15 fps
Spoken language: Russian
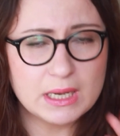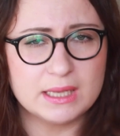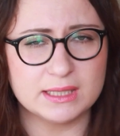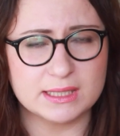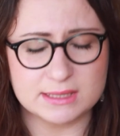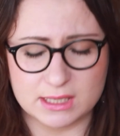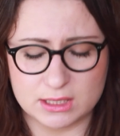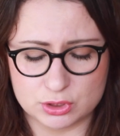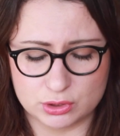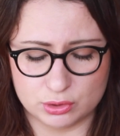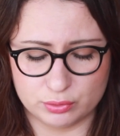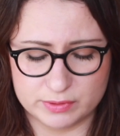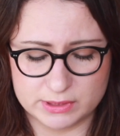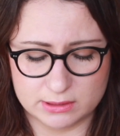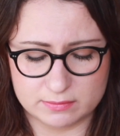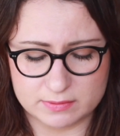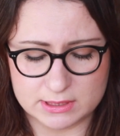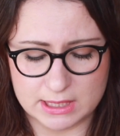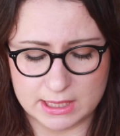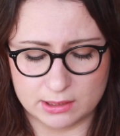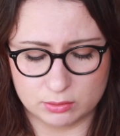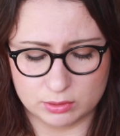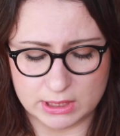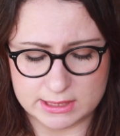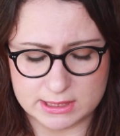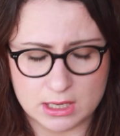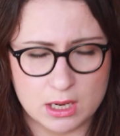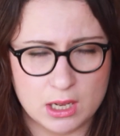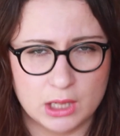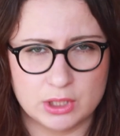Она сказала, что она увидела в Израиле у нас.
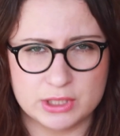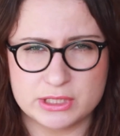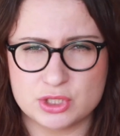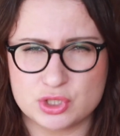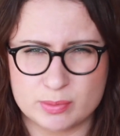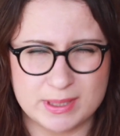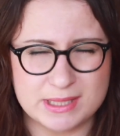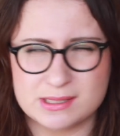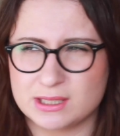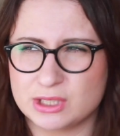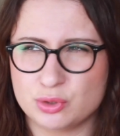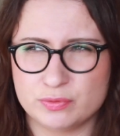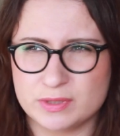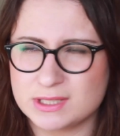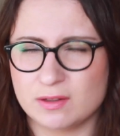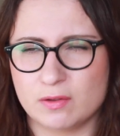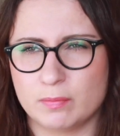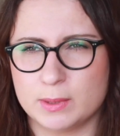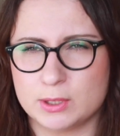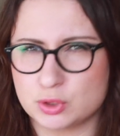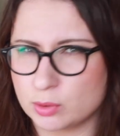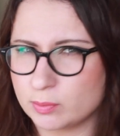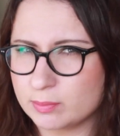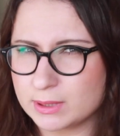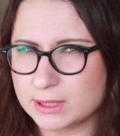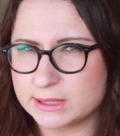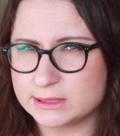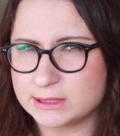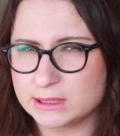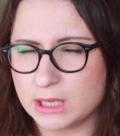Но если не ошибаюсь, она не увидела в большом
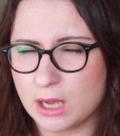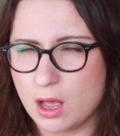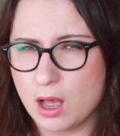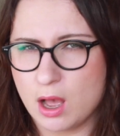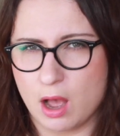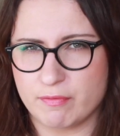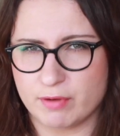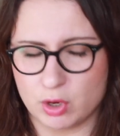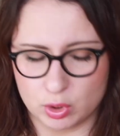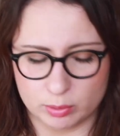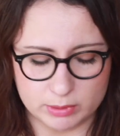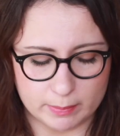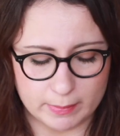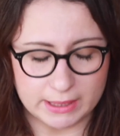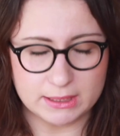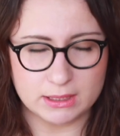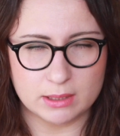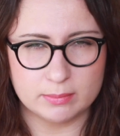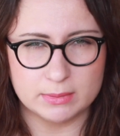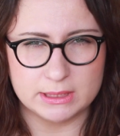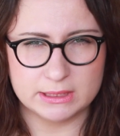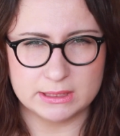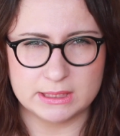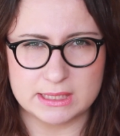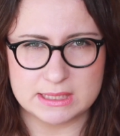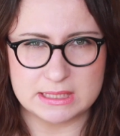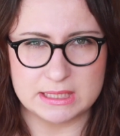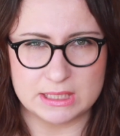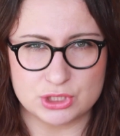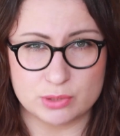магазине, а в каком-то маленьком. Илина,
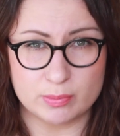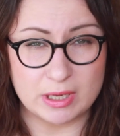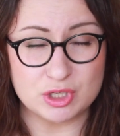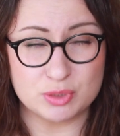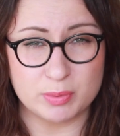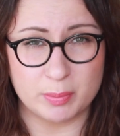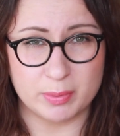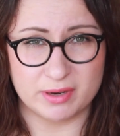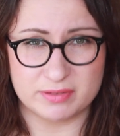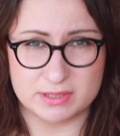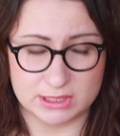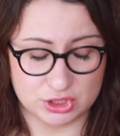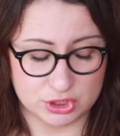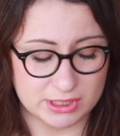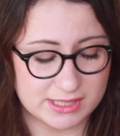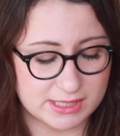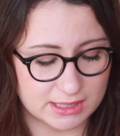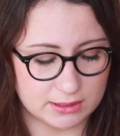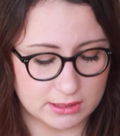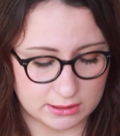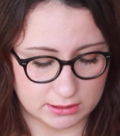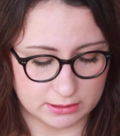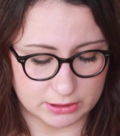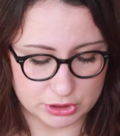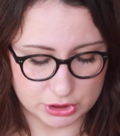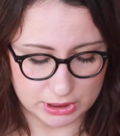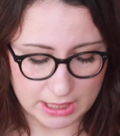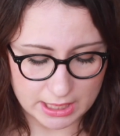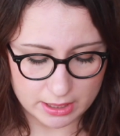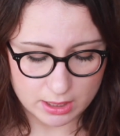если я ошибаюсь, поправь и скажи, где ты это
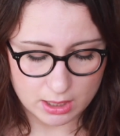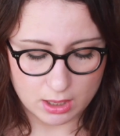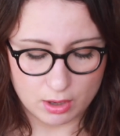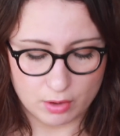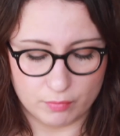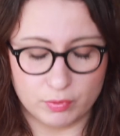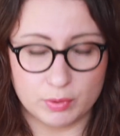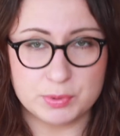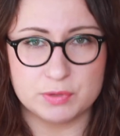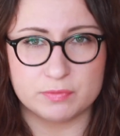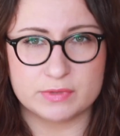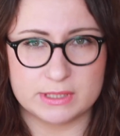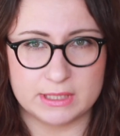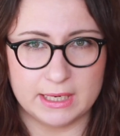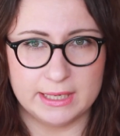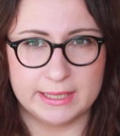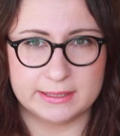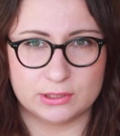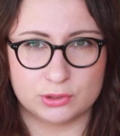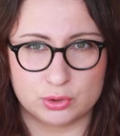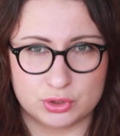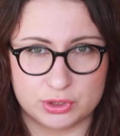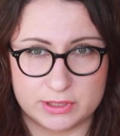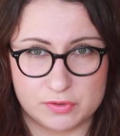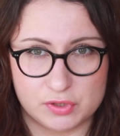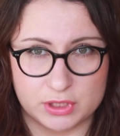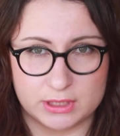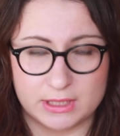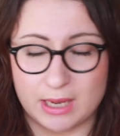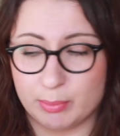нашла. В общем, в Израиле это тоже,
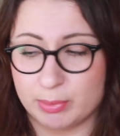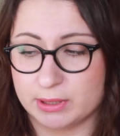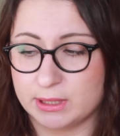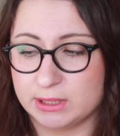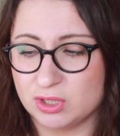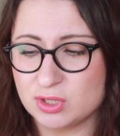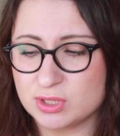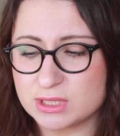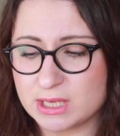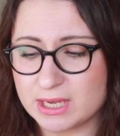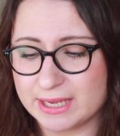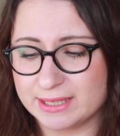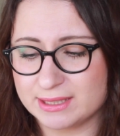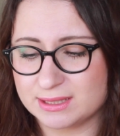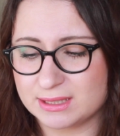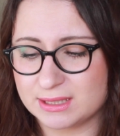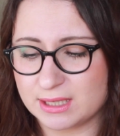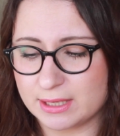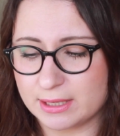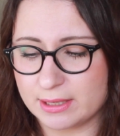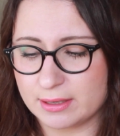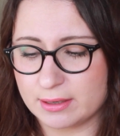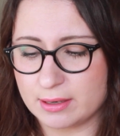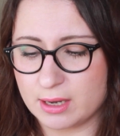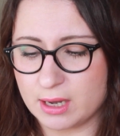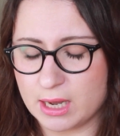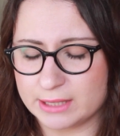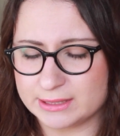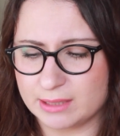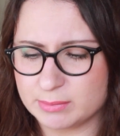девочки, да, продается. Это
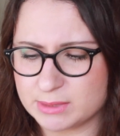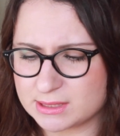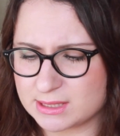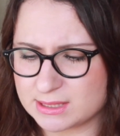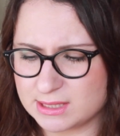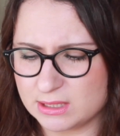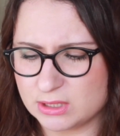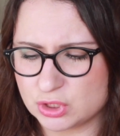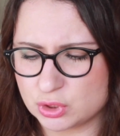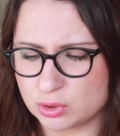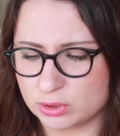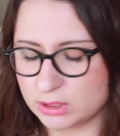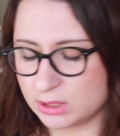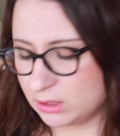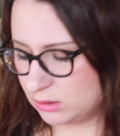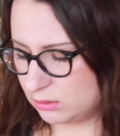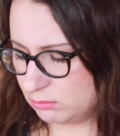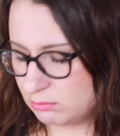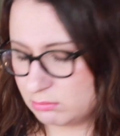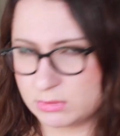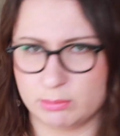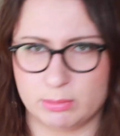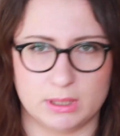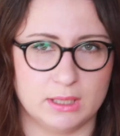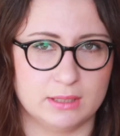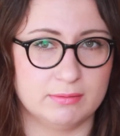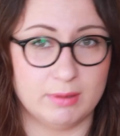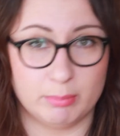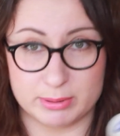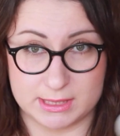она мне сказала, что она забрала
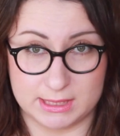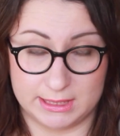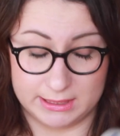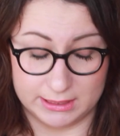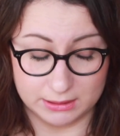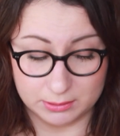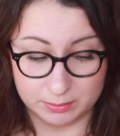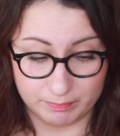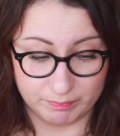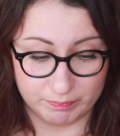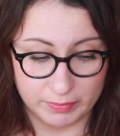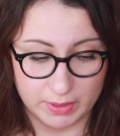два последних.